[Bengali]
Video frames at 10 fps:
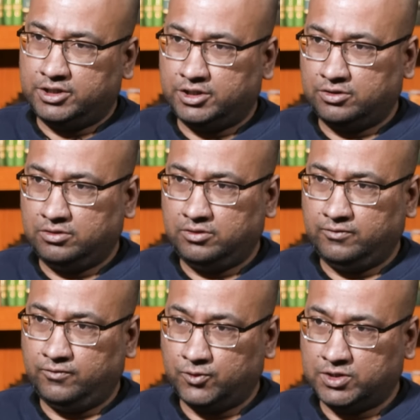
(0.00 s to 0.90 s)
সেটা হলো
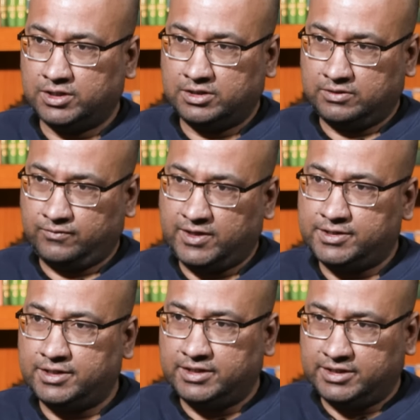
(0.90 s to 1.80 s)
ভোটার
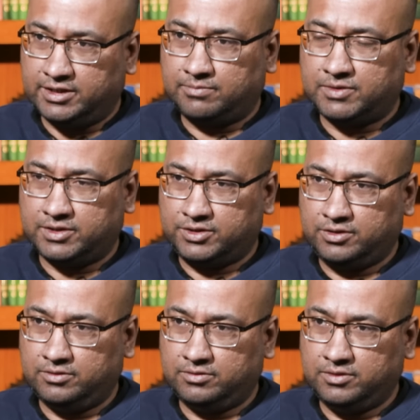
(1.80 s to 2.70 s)
ফেসিং যে অ্যাপটা
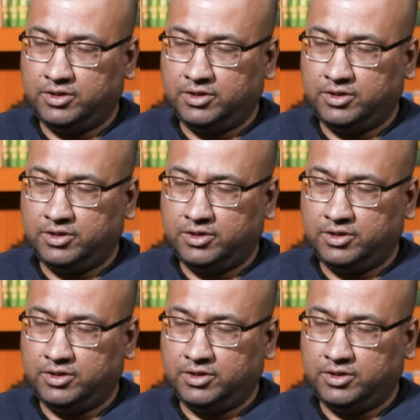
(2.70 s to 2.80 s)
ছিল